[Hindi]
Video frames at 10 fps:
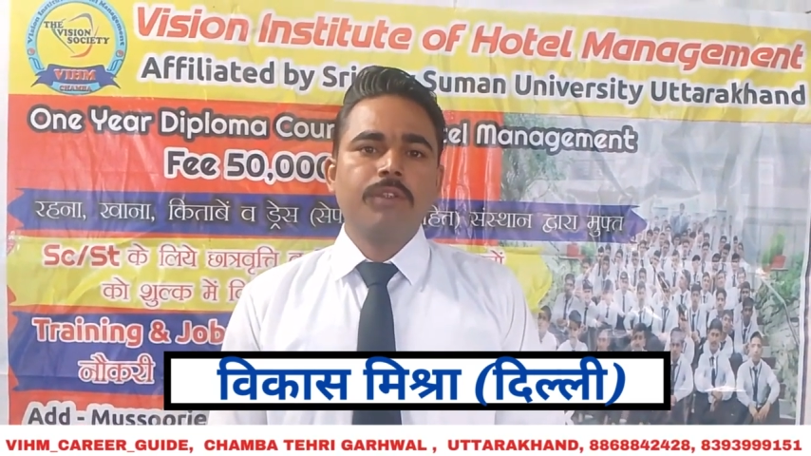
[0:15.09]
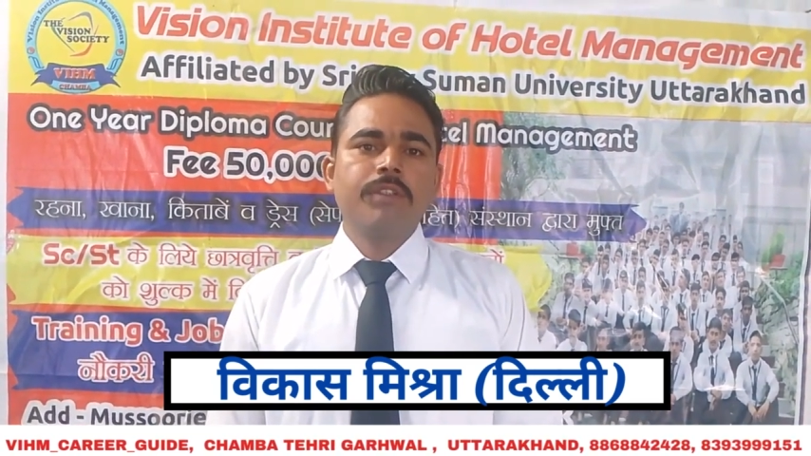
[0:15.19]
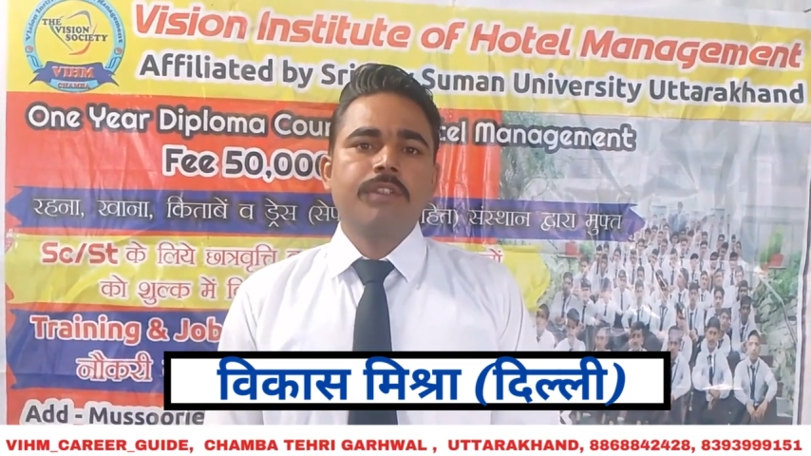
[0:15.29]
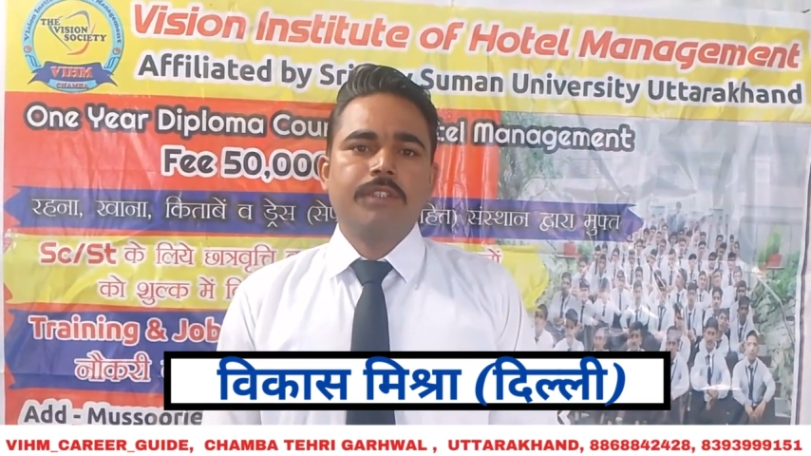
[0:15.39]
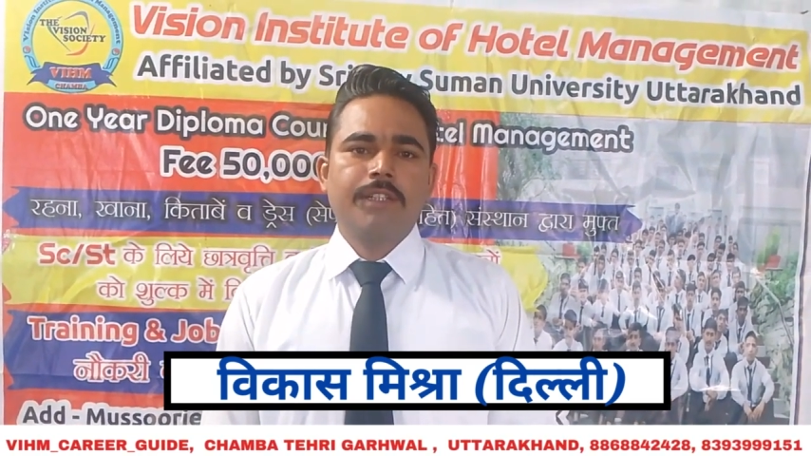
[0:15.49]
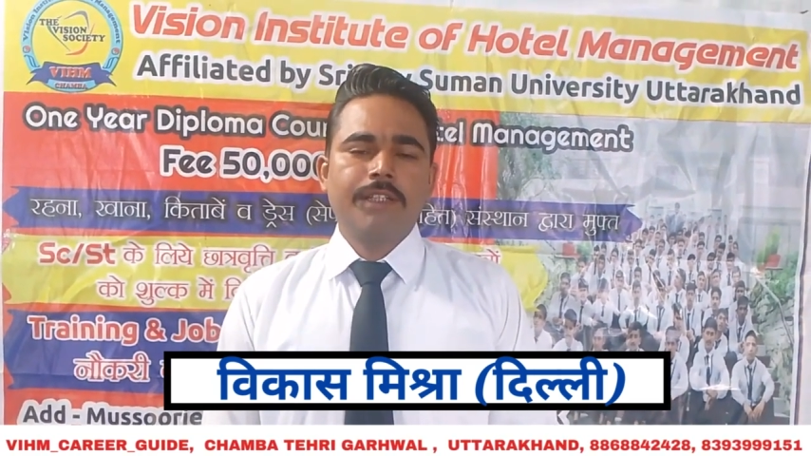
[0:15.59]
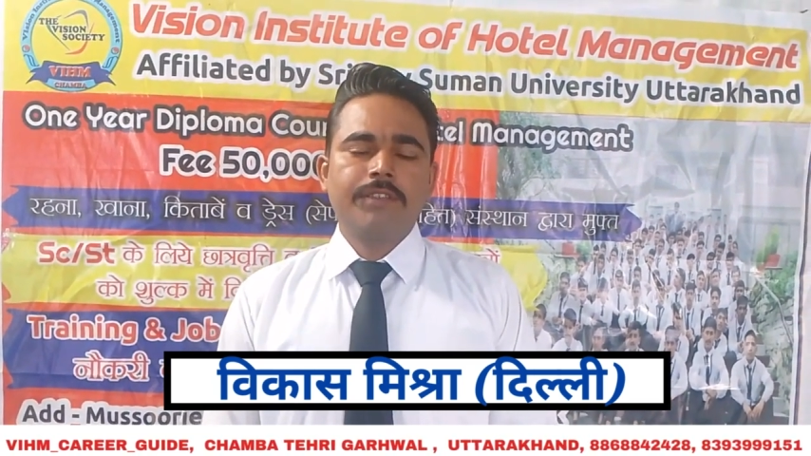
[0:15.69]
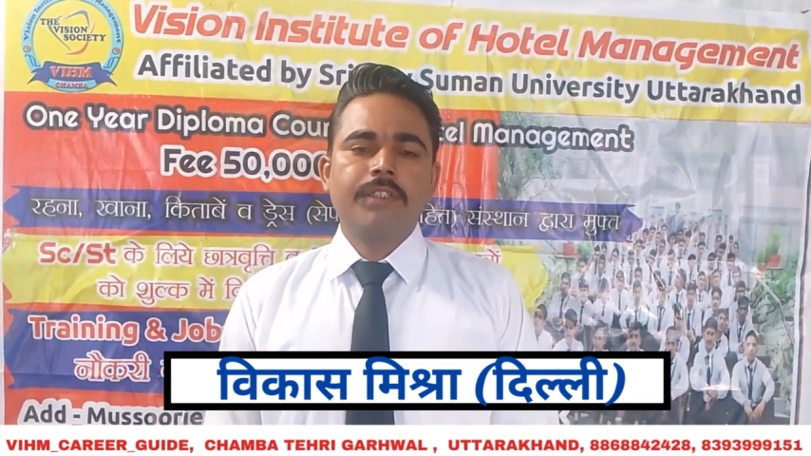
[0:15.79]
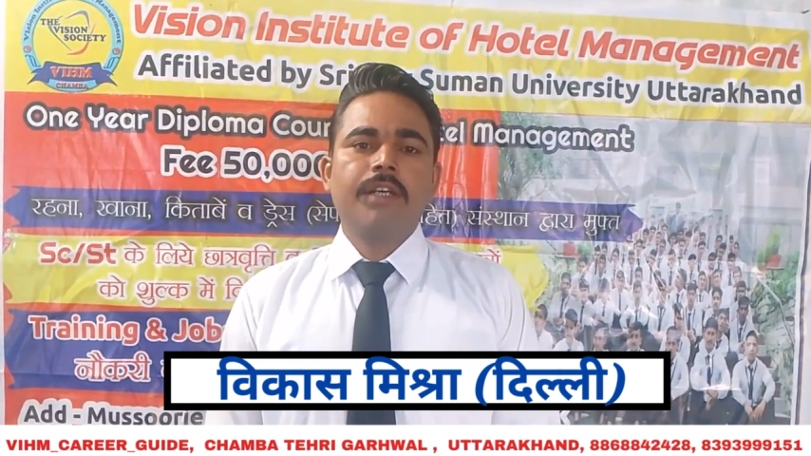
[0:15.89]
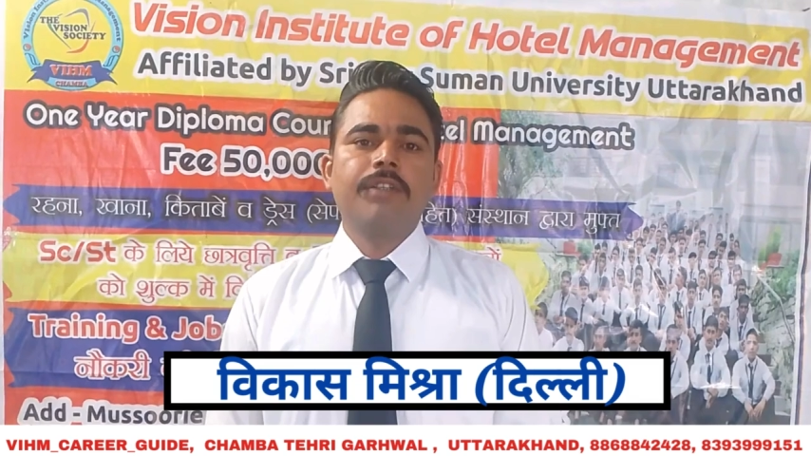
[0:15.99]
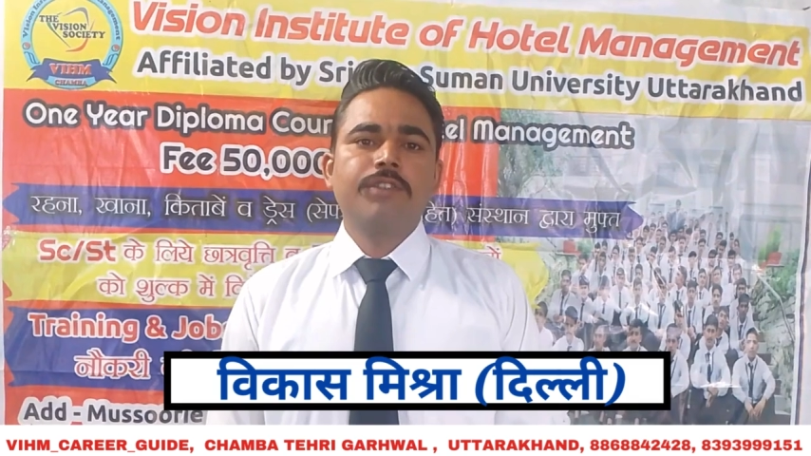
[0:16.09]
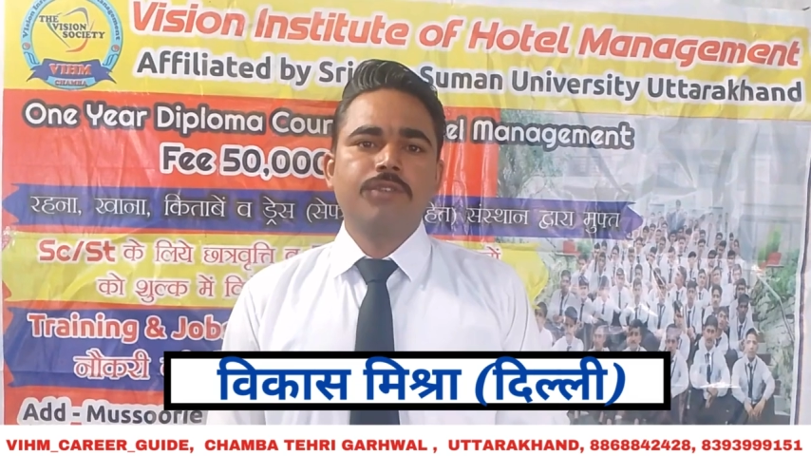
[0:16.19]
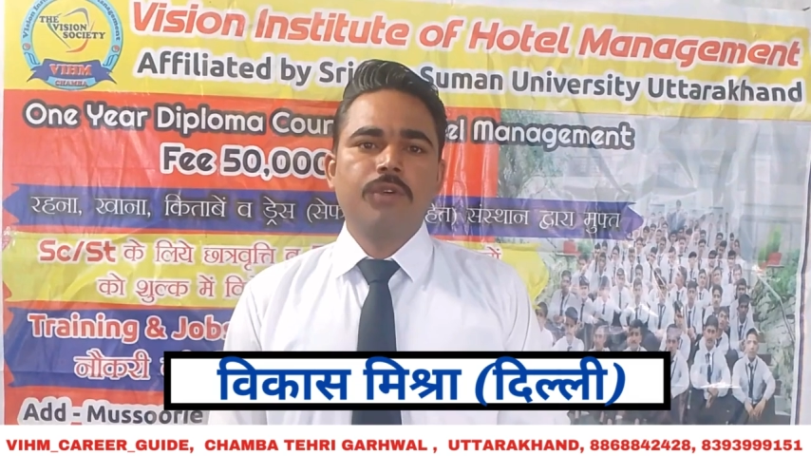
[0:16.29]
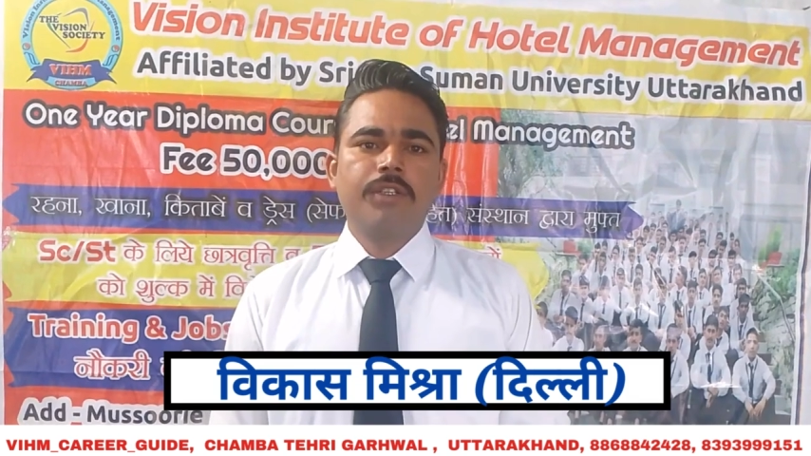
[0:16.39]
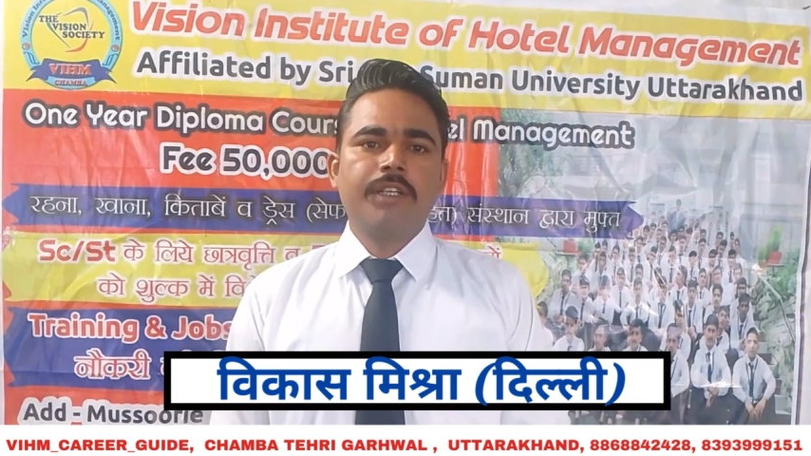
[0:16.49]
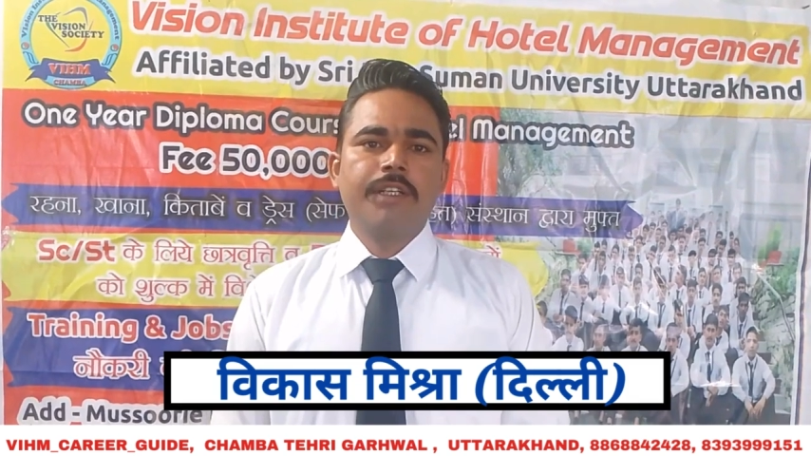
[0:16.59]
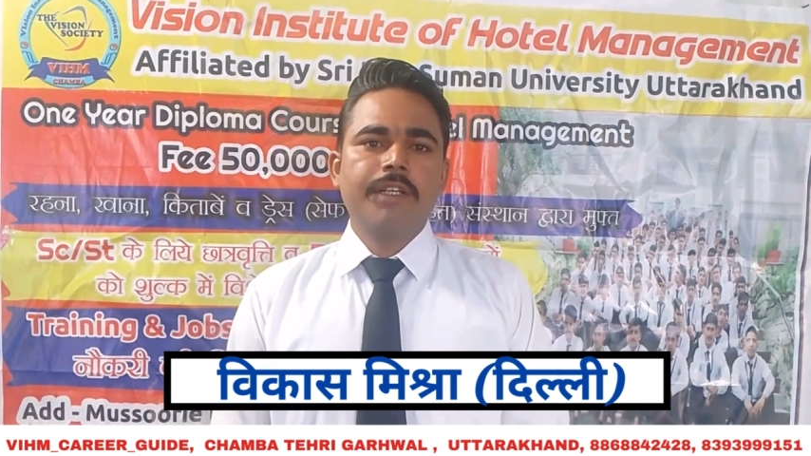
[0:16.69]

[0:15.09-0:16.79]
रास्ता रिजॉर्ट के लिए